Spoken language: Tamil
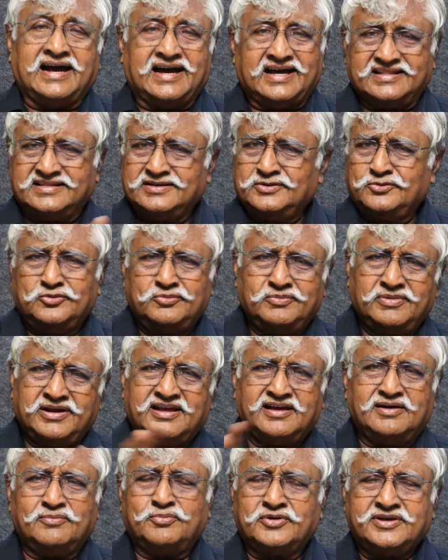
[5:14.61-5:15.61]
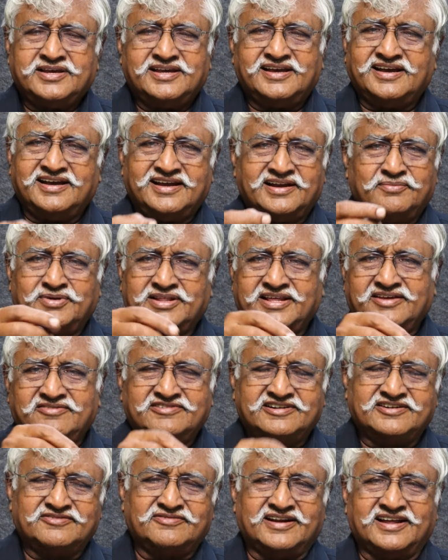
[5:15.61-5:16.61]
அது உண்மையா பொய்யா என்பதை
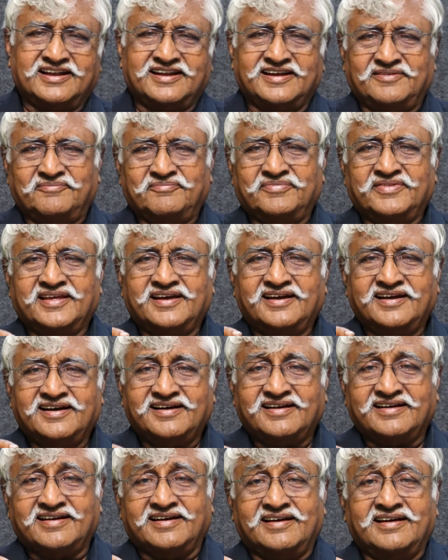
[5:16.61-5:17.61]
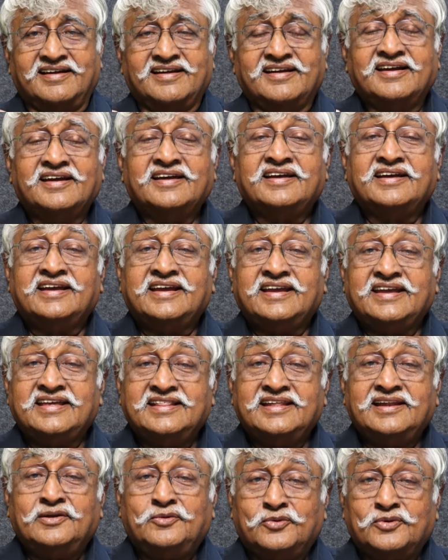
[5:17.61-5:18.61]
விட்டுவிடலாம் ஆனால்
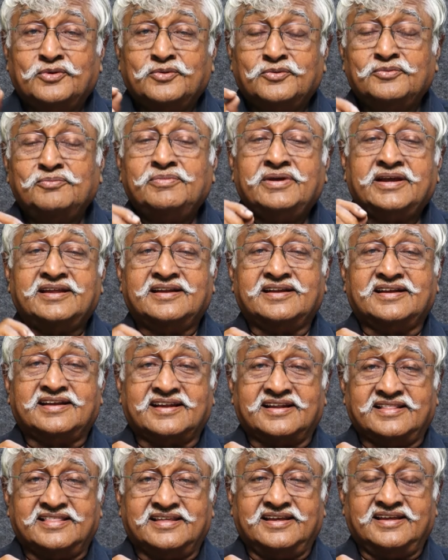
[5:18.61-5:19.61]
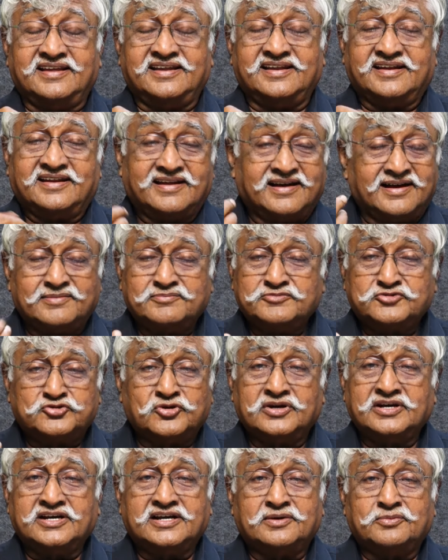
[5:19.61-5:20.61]
இதில் ஒரு உண்மை இருக்கிறது நாம்
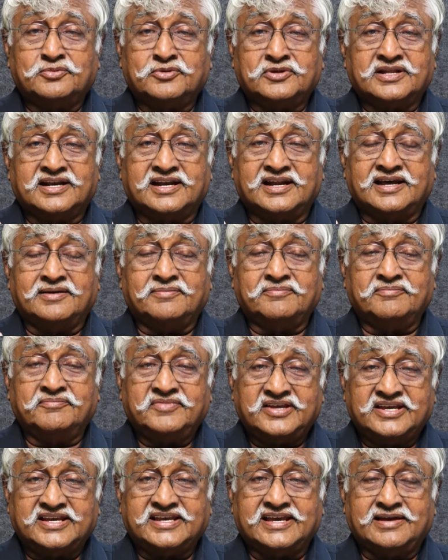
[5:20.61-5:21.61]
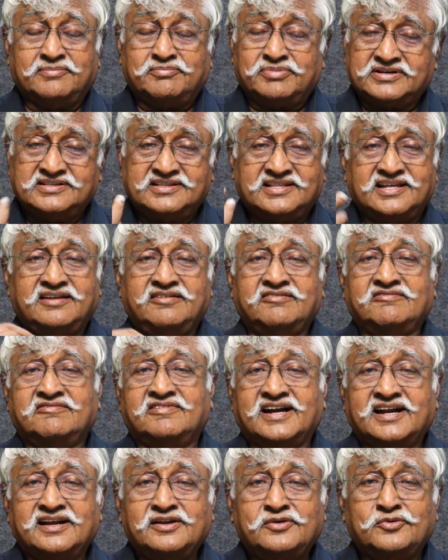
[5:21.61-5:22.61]
சொல்லுகிற போதெல்லாம் இங்கே பகுத்தறிவு
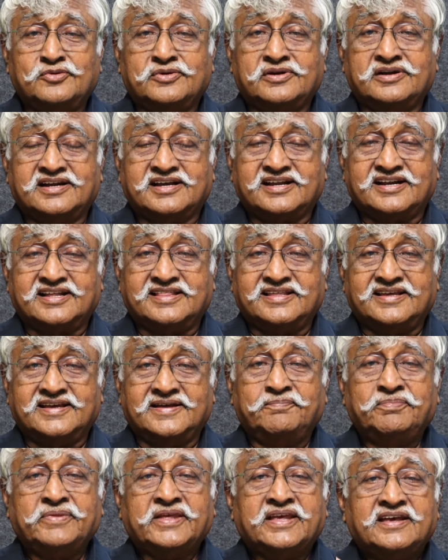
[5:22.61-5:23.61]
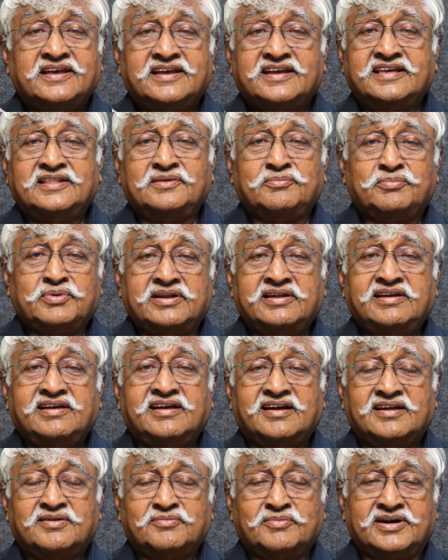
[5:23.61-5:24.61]
வளர்ந்து கொண்டிருக்கிறது இது
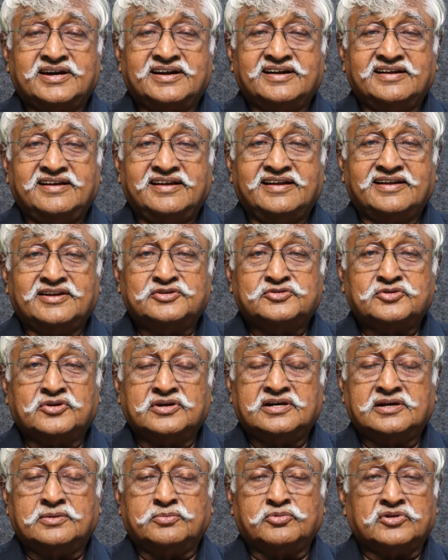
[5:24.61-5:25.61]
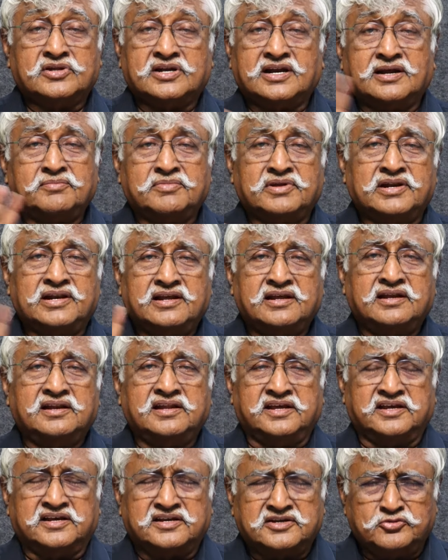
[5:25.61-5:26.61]
பெரியார் மண் என்று சொல்லுகிற போதெல்லாம் இல்லை
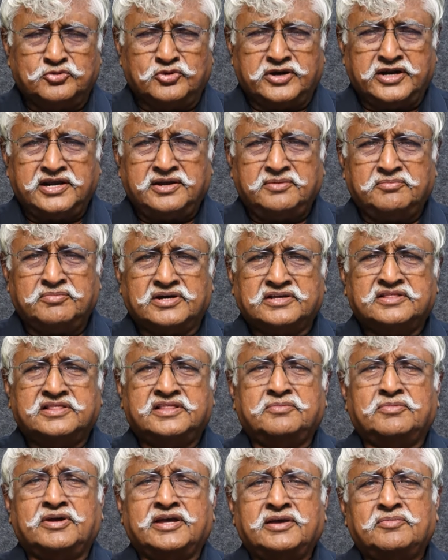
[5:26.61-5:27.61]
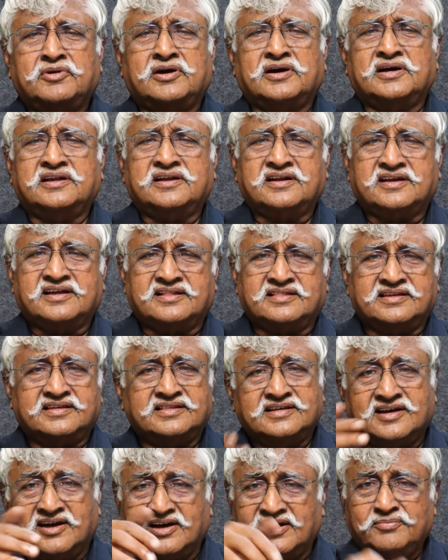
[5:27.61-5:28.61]
இல்லை இங்கு ஒரே பக்திமயமாக இருக்கிறது
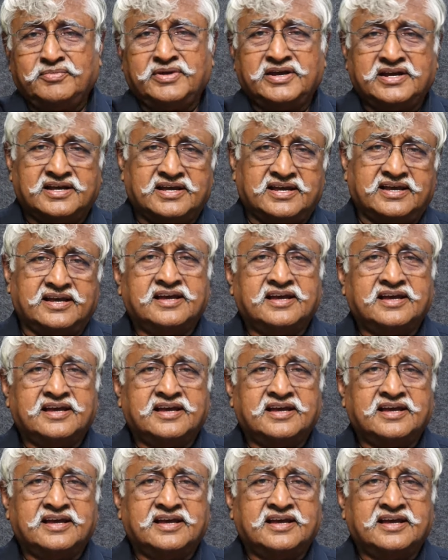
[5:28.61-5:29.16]
இது ஆன்மீக